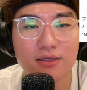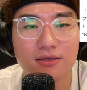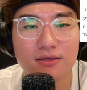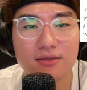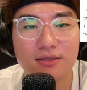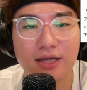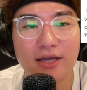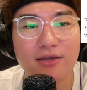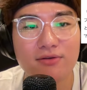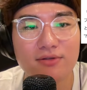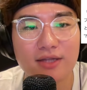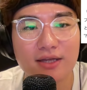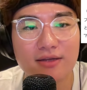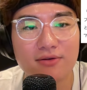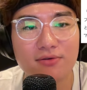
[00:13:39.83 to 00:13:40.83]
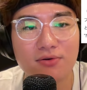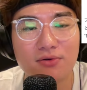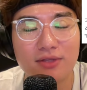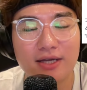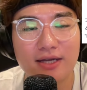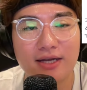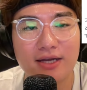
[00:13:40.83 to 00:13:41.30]
ないよね。
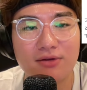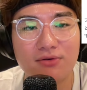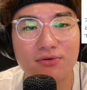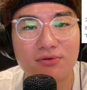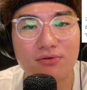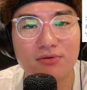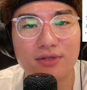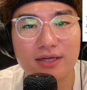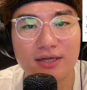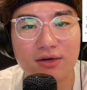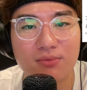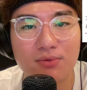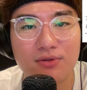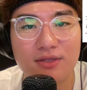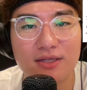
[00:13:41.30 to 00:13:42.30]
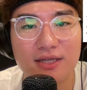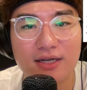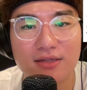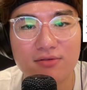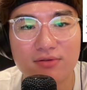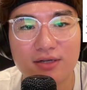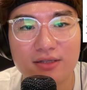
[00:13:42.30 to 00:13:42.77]
お互いこうなんか思ってた
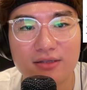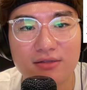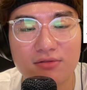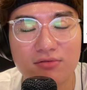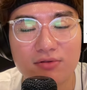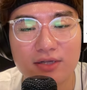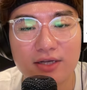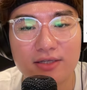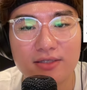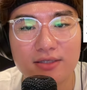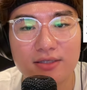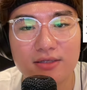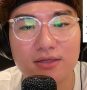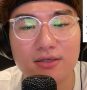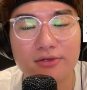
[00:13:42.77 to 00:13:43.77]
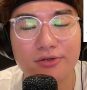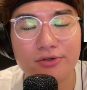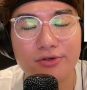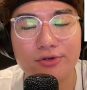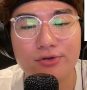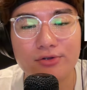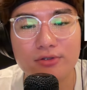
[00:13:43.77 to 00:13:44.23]
りとかってとこないし、
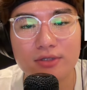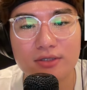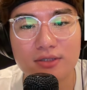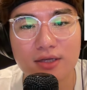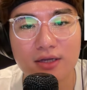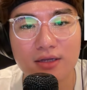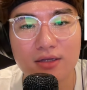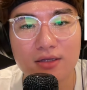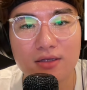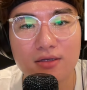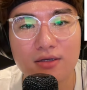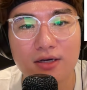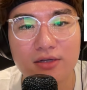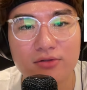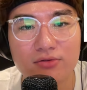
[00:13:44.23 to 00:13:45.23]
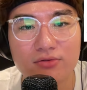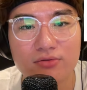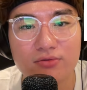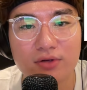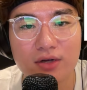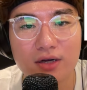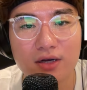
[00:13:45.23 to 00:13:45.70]
実際にカイトく
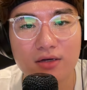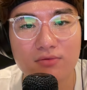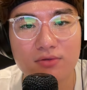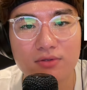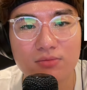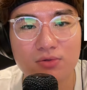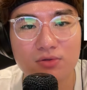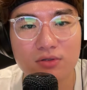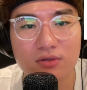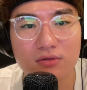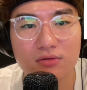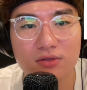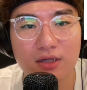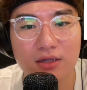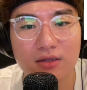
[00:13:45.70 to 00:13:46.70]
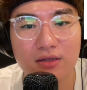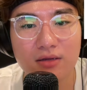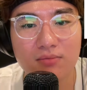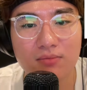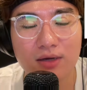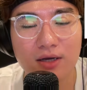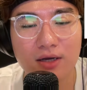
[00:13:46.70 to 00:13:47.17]
んが WithMusic で
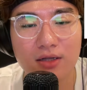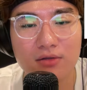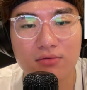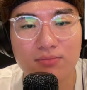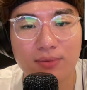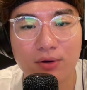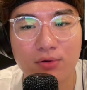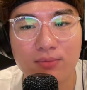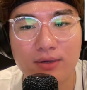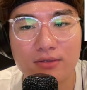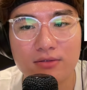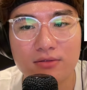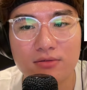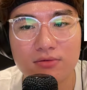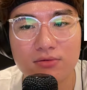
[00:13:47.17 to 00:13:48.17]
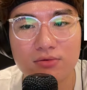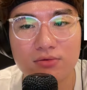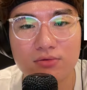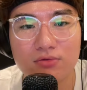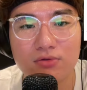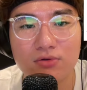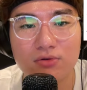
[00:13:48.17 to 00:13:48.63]
ナンバーアイのパフォーマンスを
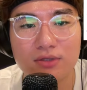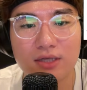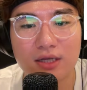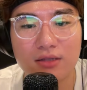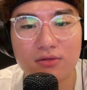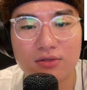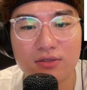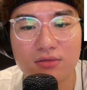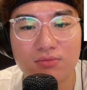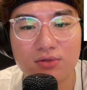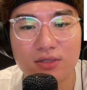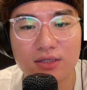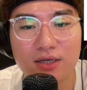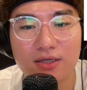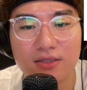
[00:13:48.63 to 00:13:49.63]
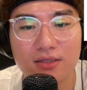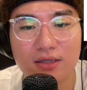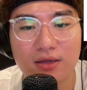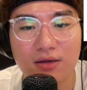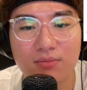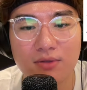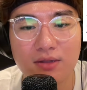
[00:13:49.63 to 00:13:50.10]
有働さんの質問に対し
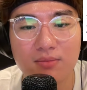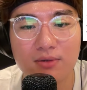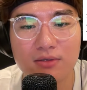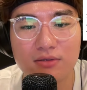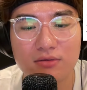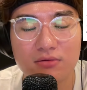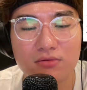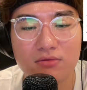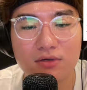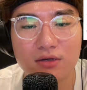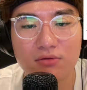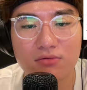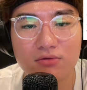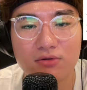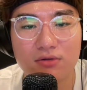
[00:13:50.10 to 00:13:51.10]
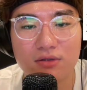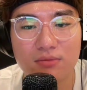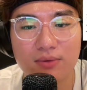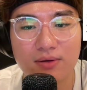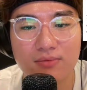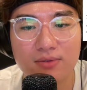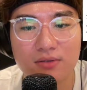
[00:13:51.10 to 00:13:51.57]
て、あ、見てますよとかっこよくて
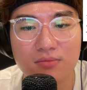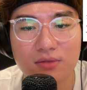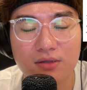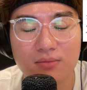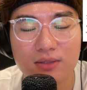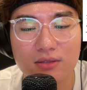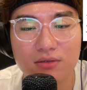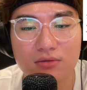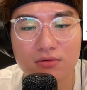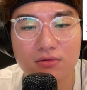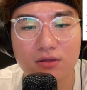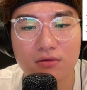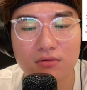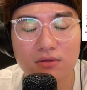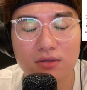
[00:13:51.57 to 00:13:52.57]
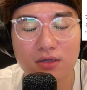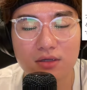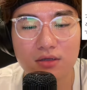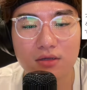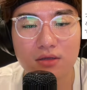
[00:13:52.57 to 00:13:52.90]
パフォーマンス見てますよって言ったり